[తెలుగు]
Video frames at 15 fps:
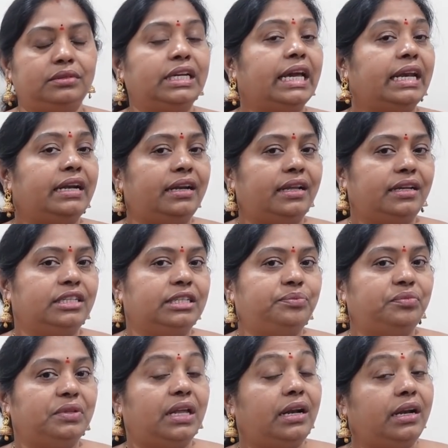గ్యారంటీగా
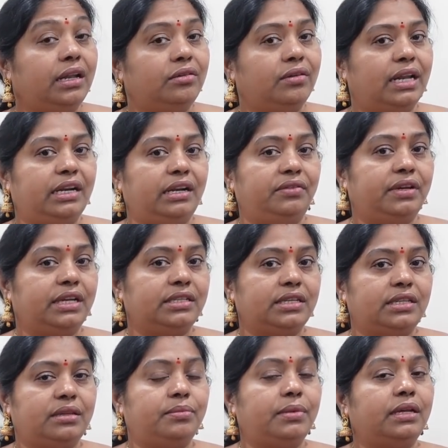చెప్తానండి క్వాలిటీ వైజ్
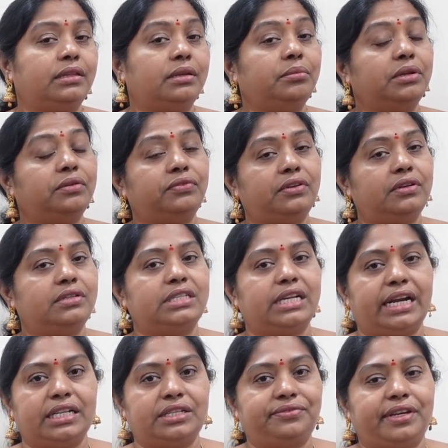అయితే మాత్రం మీరు ఫుల్
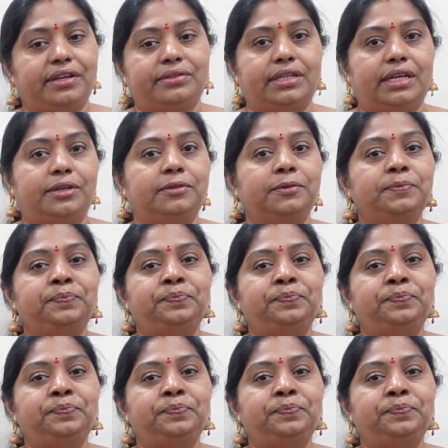సాటిస్ఫై అవుతారు